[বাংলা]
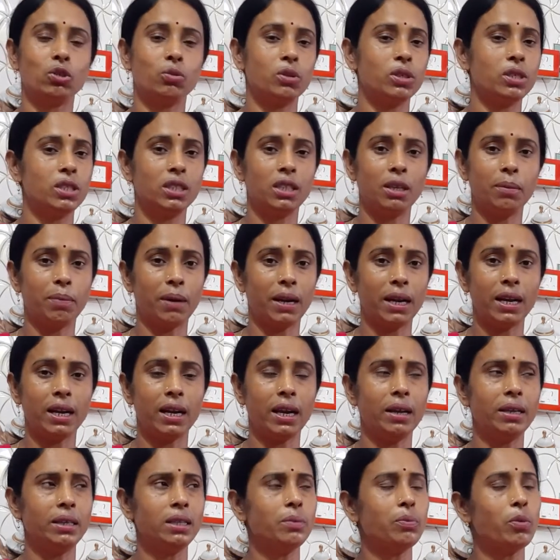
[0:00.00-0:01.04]
সময় দিতে পারে
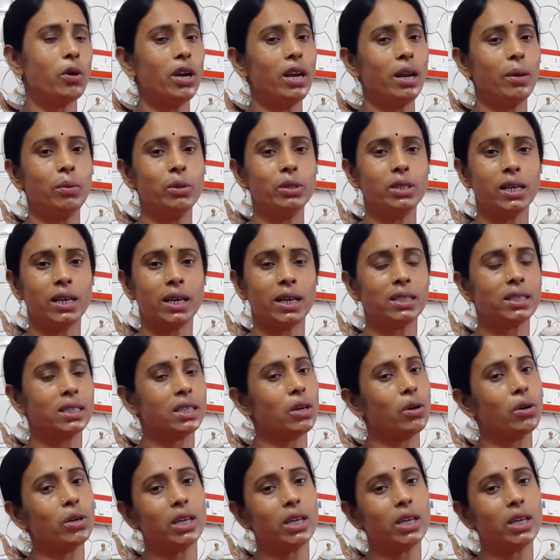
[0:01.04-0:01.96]
না এই যে পয়লা বৈশাখ আজকে